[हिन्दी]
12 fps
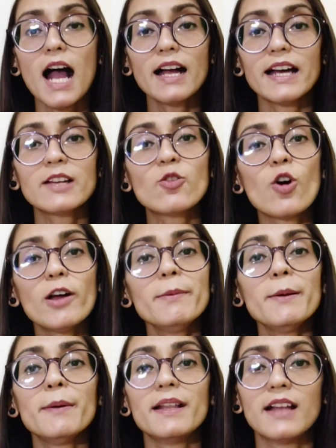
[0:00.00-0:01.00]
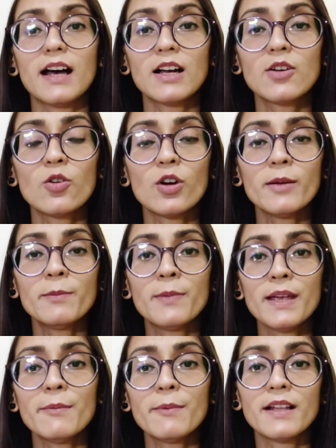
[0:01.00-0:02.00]
अगर कोई भी बंदा कोई
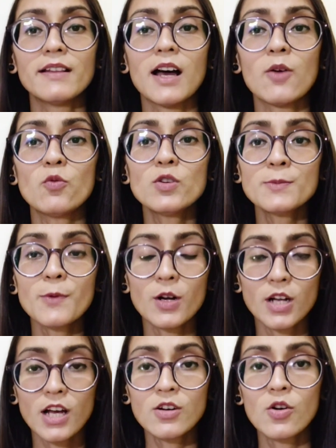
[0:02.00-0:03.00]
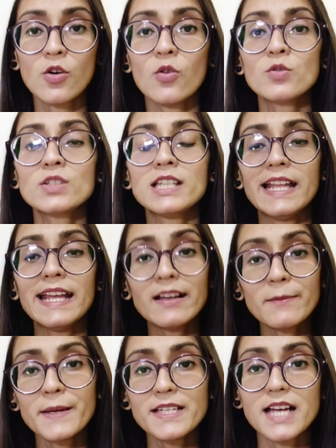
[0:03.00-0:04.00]
भी बंदा उस प्रोडक्ट को उस
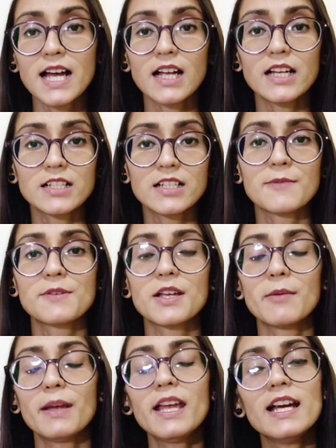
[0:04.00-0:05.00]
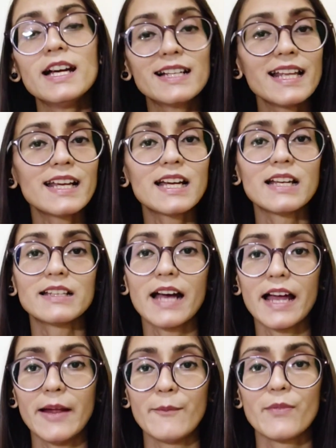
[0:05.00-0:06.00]
लिंक पे जाकर डिस्क्रिप्शन में क्लिक करता
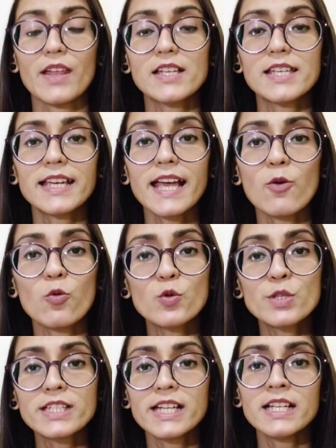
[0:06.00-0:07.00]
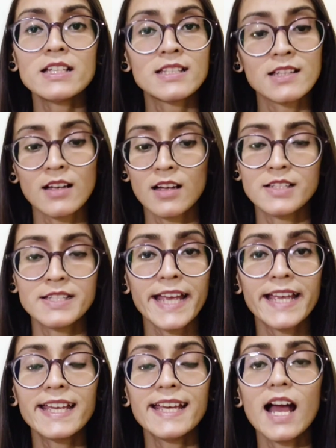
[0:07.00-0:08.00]
है ठीक है उसने
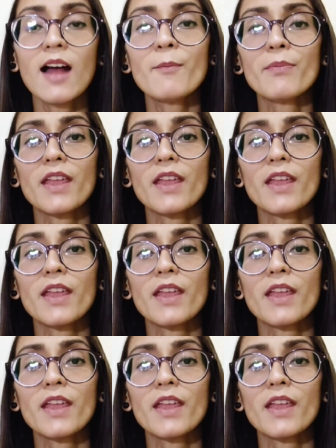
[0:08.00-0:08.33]
चेक किया